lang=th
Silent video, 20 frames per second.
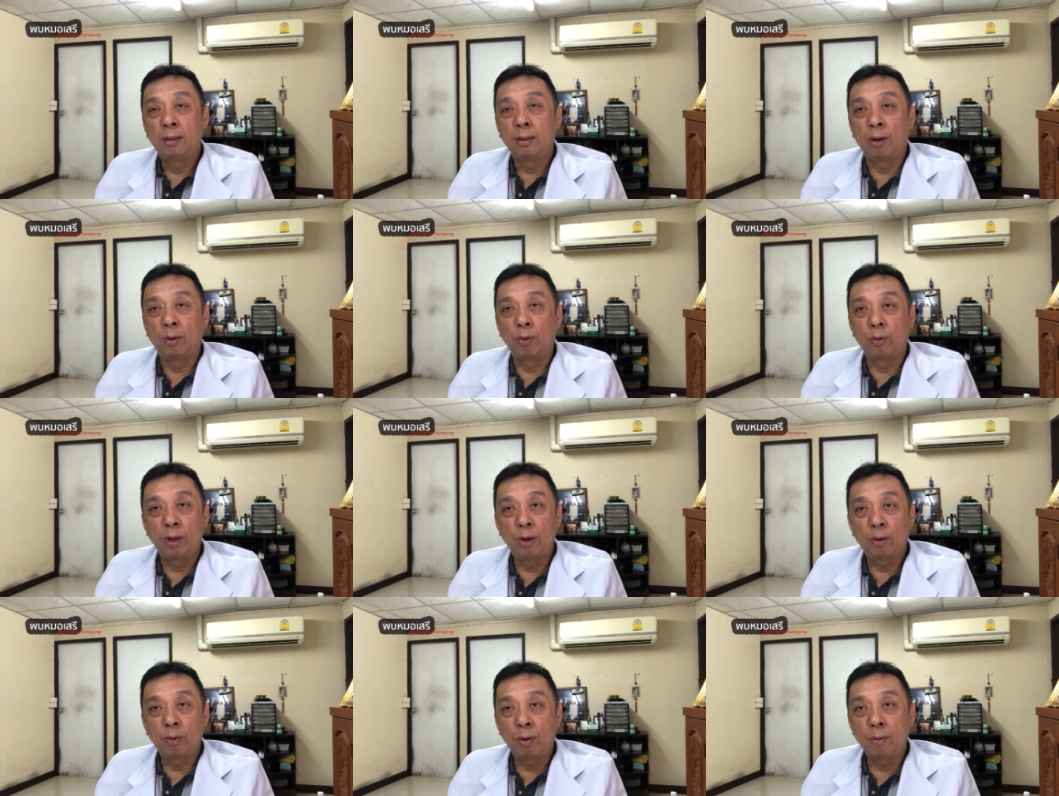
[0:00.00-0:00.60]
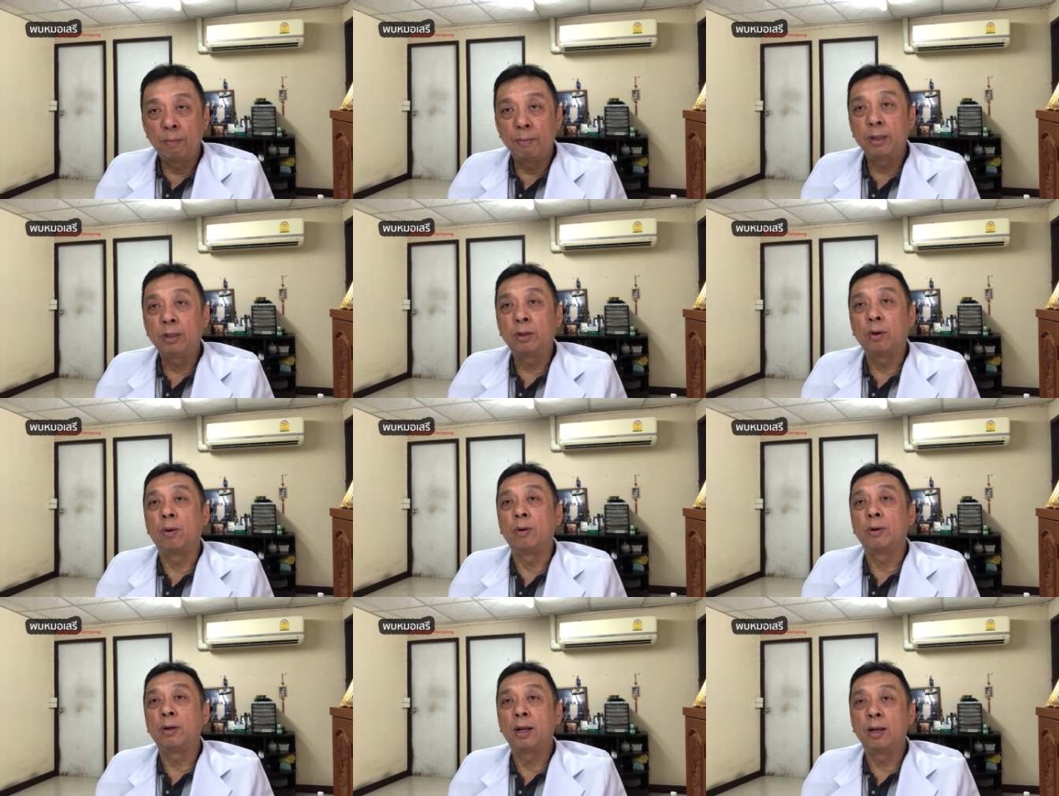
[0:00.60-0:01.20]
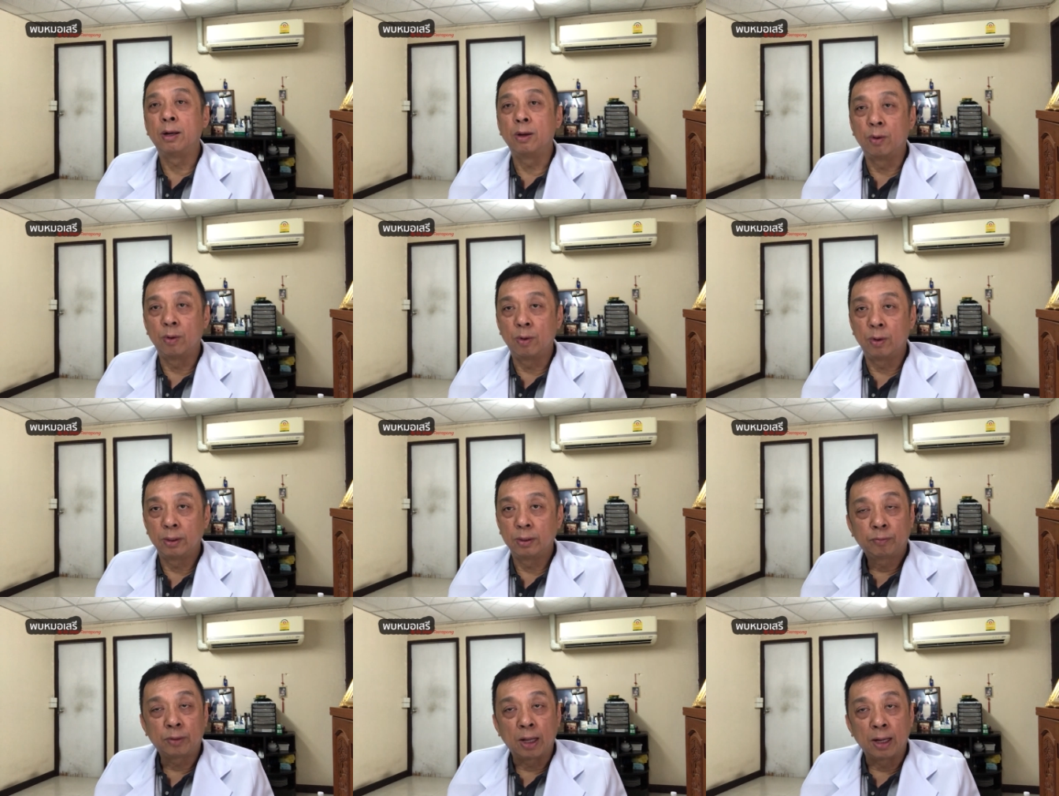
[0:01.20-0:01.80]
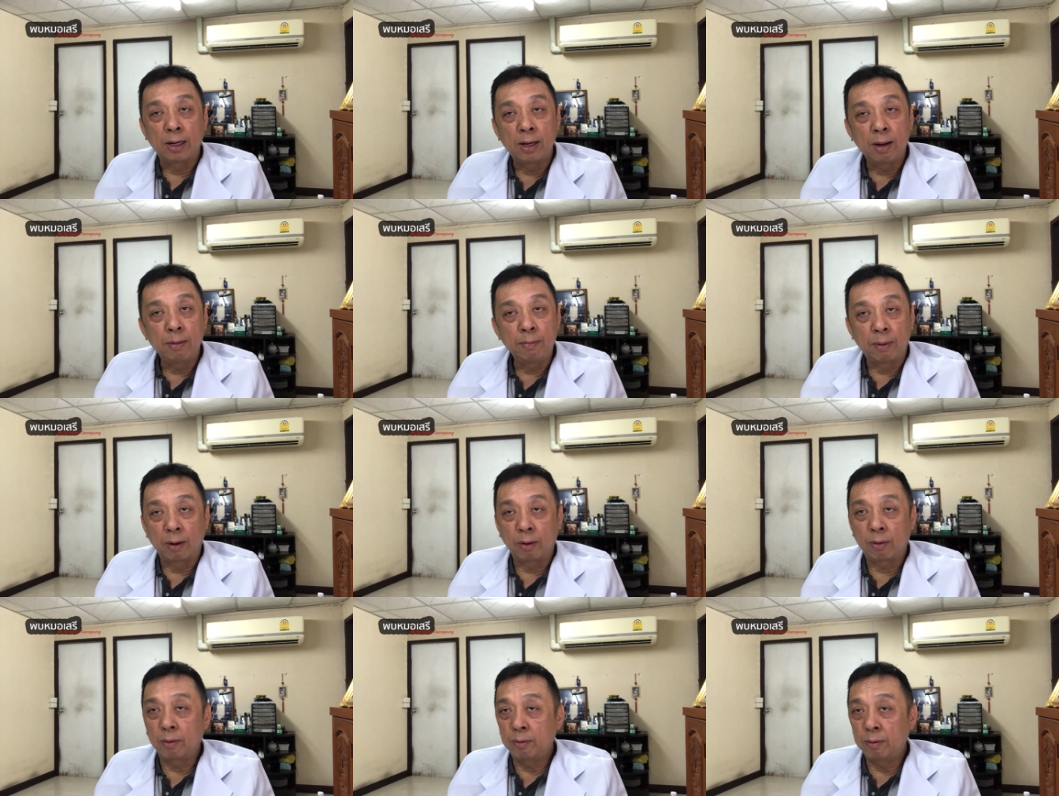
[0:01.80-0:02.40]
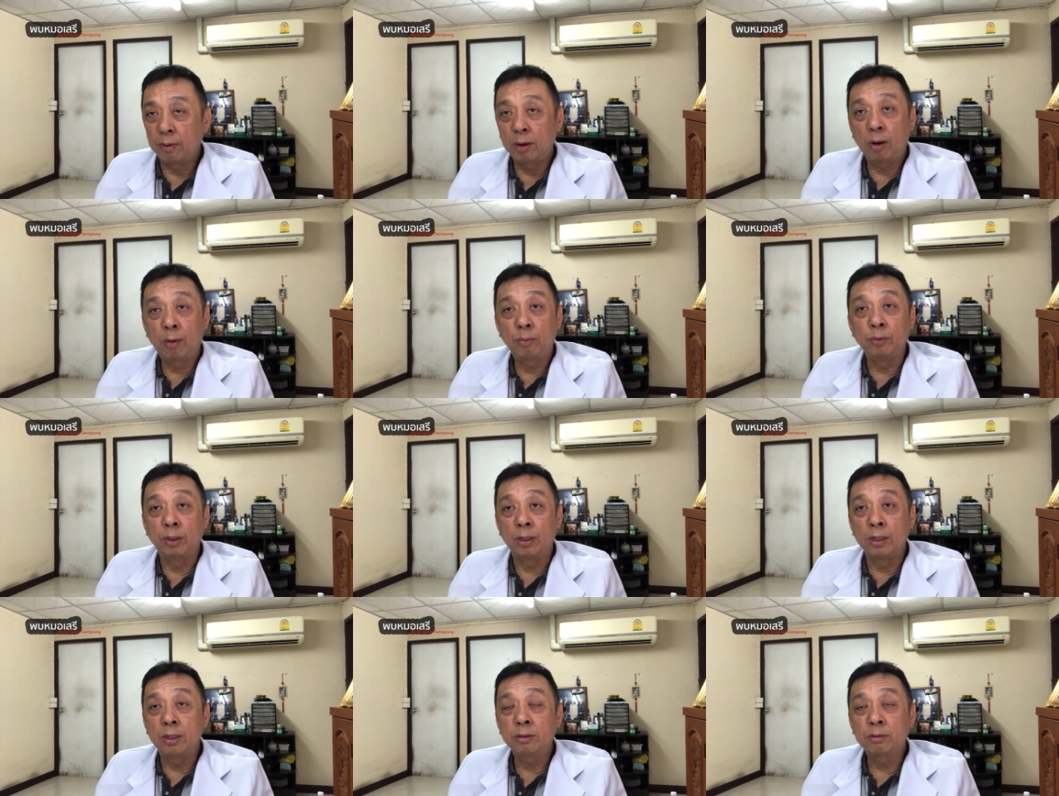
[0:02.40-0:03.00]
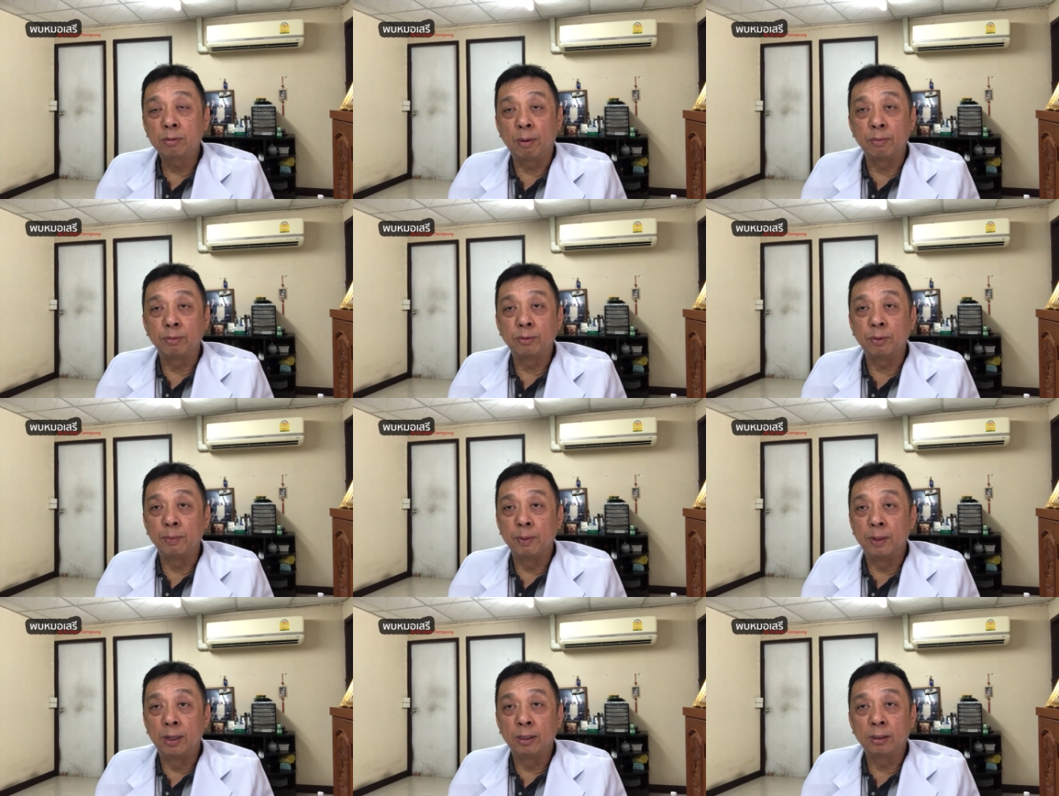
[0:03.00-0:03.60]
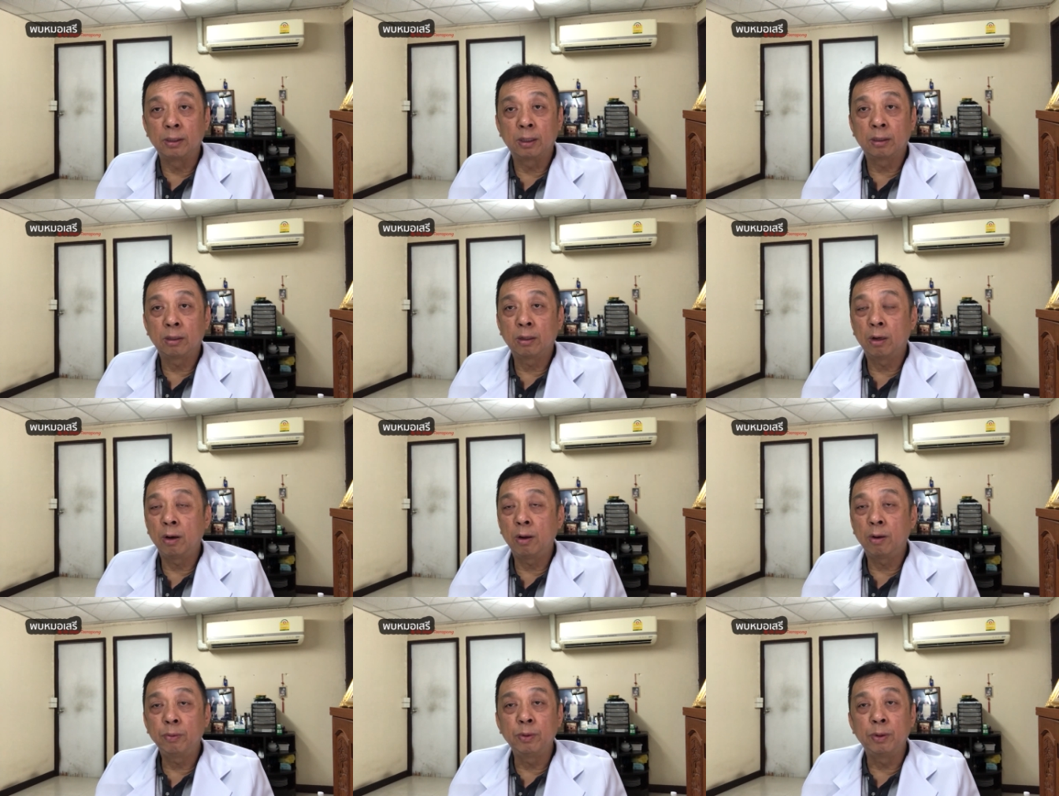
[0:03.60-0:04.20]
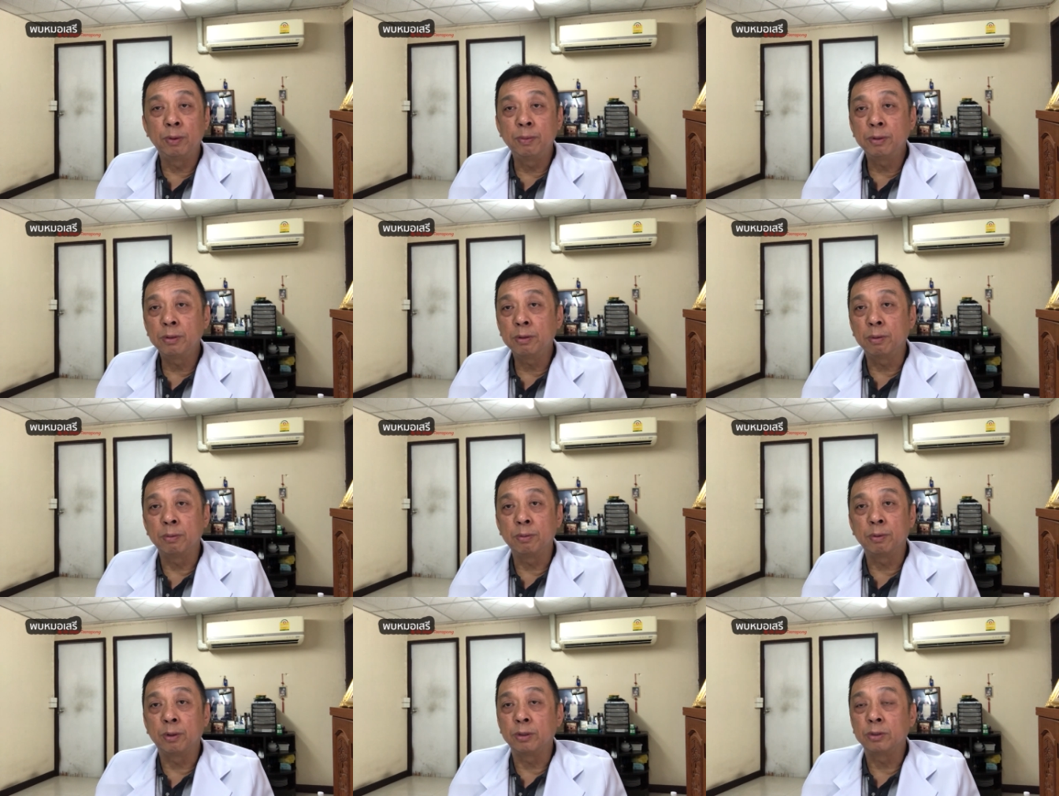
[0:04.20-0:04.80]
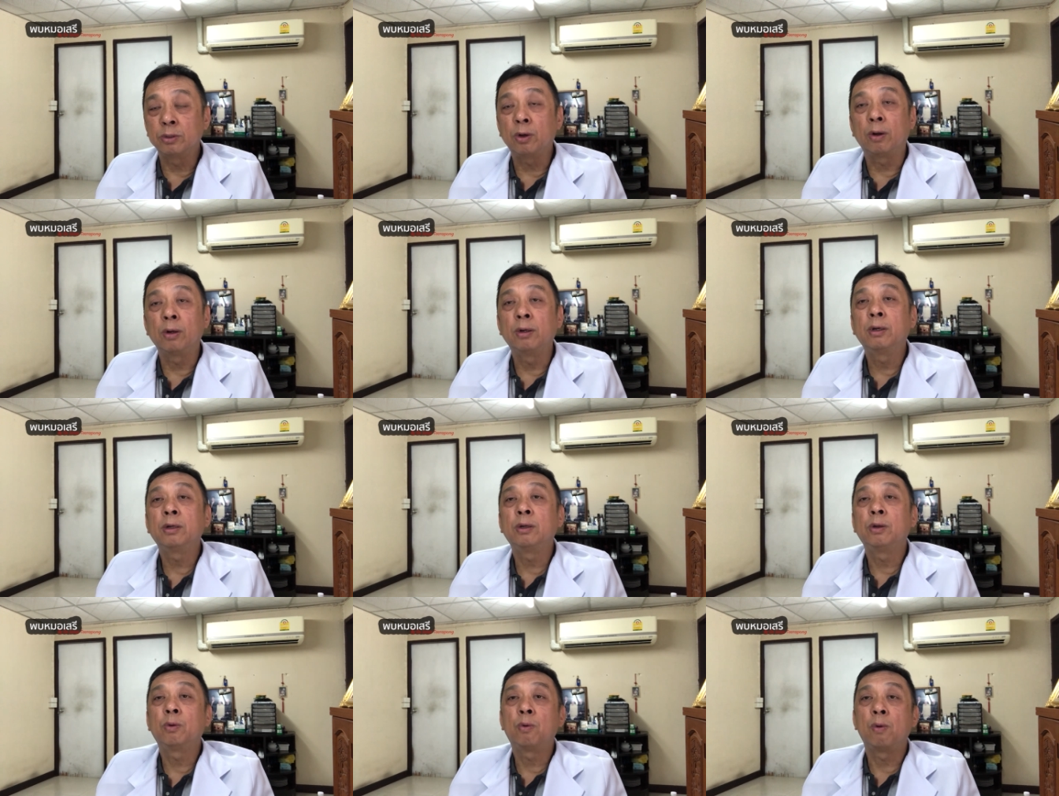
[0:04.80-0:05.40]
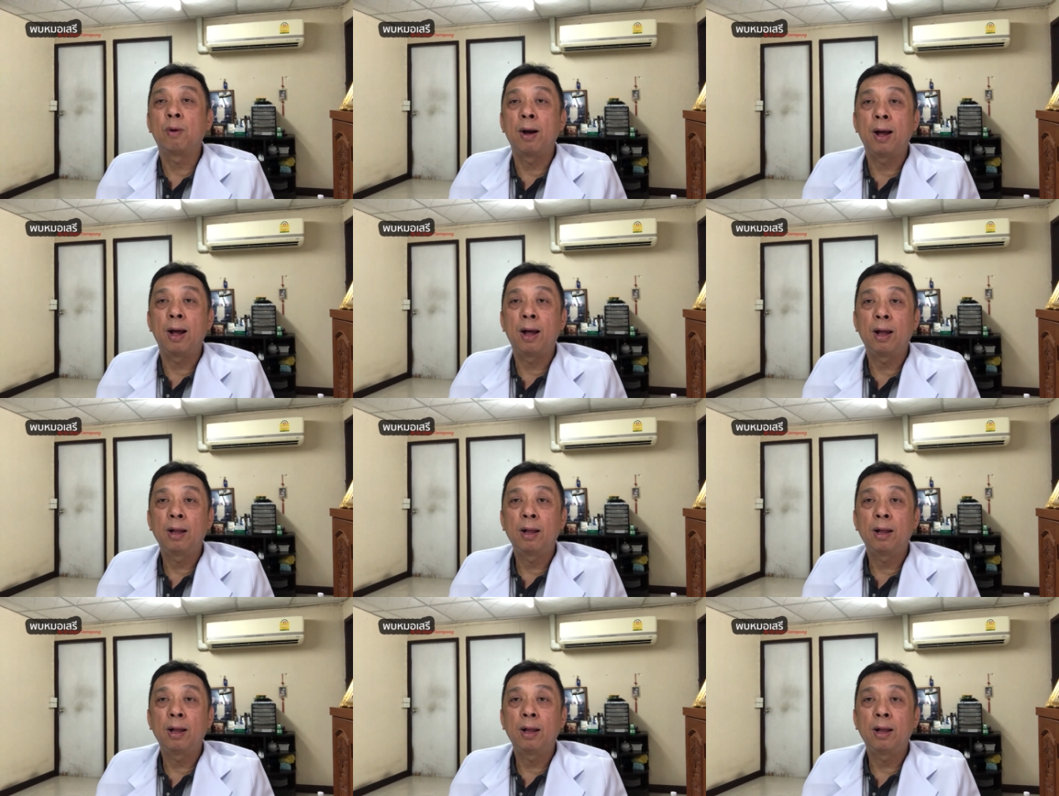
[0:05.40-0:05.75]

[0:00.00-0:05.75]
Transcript: เราเรียกว่าไม่ท้องแน่นอน แต่นั่นหมายความว่ารอบเดือนนั้นสม่ำเสมอ แต่ถ้า รอบเดือนไม่สม่ำเสมอเจาะเลือดดีกว่า